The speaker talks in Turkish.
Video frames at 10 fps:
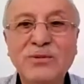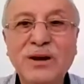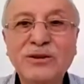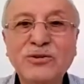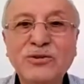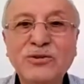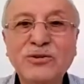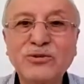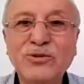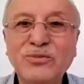ma
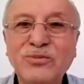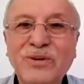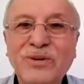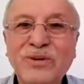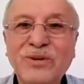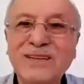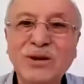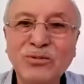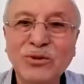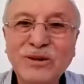kuntum ayet-i
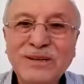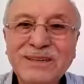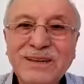kerime bu.